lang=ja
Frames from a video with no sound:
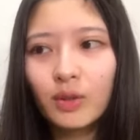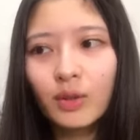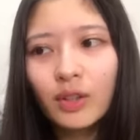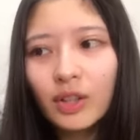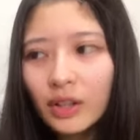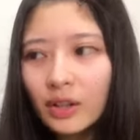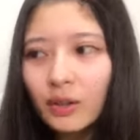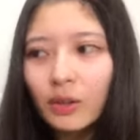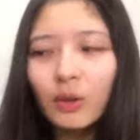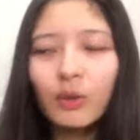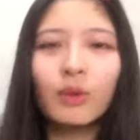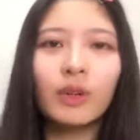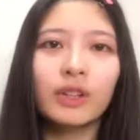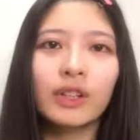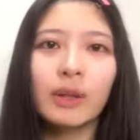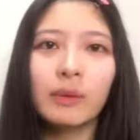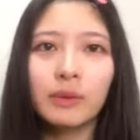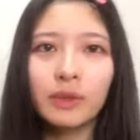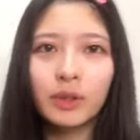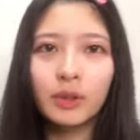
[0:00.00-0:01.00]
それ以降
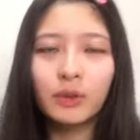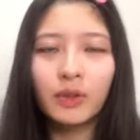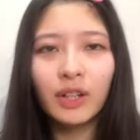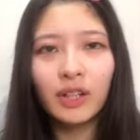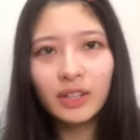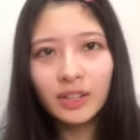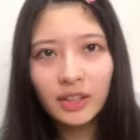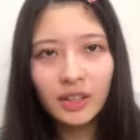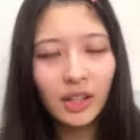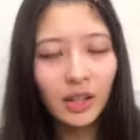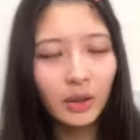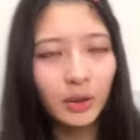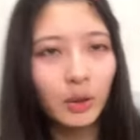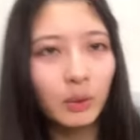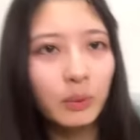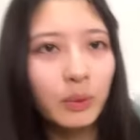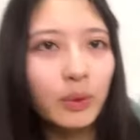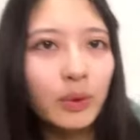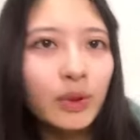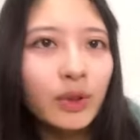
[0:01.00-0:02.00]
は多分言われてない
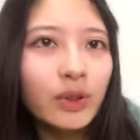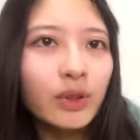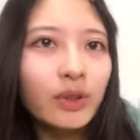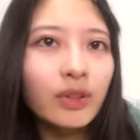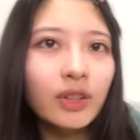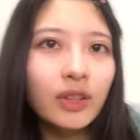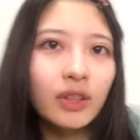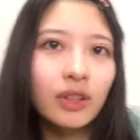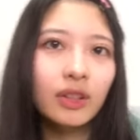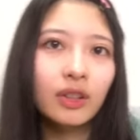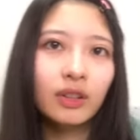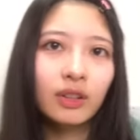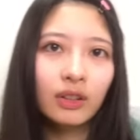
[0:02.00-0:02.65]
と思う普通に。